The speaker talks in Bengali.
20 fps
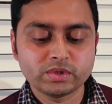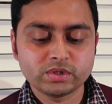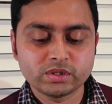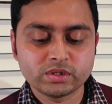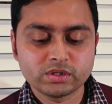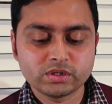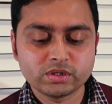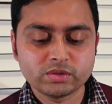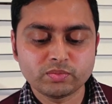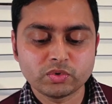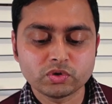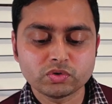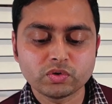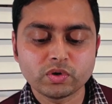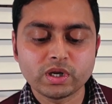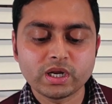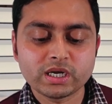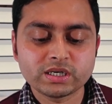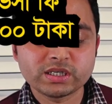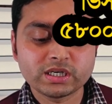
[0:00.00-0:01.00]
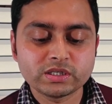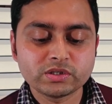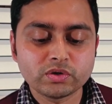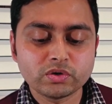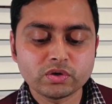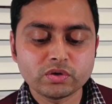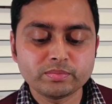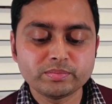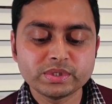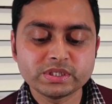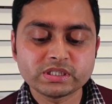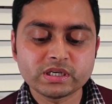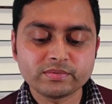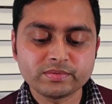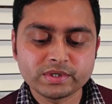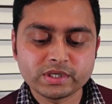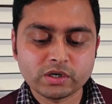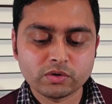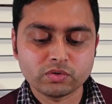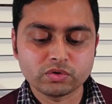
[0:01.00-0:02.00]
এই পর্তুগালে আসার জন্য
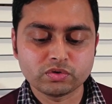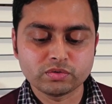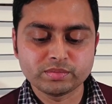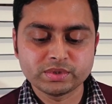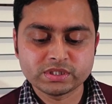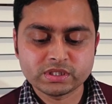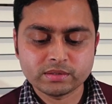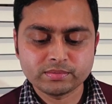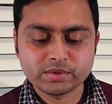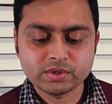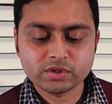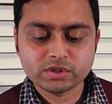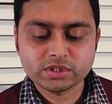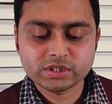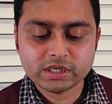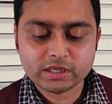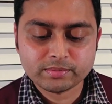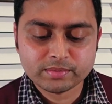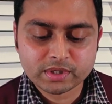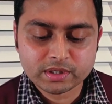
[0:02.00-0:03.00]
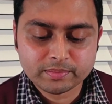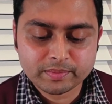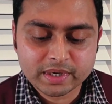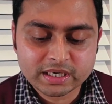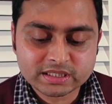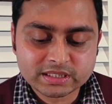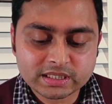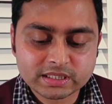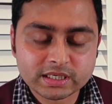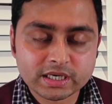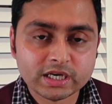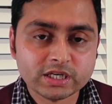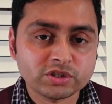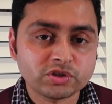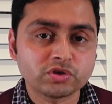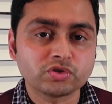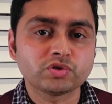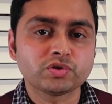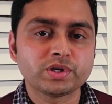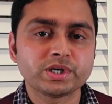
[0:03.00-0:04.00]
ভিসাবিটা কত ভিসাবি হচ্ছে আপনার পাঁচ হাজার
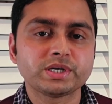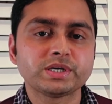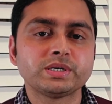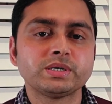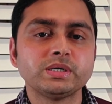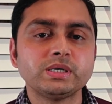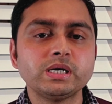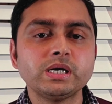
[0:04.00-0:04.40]
আটশোশো টাকা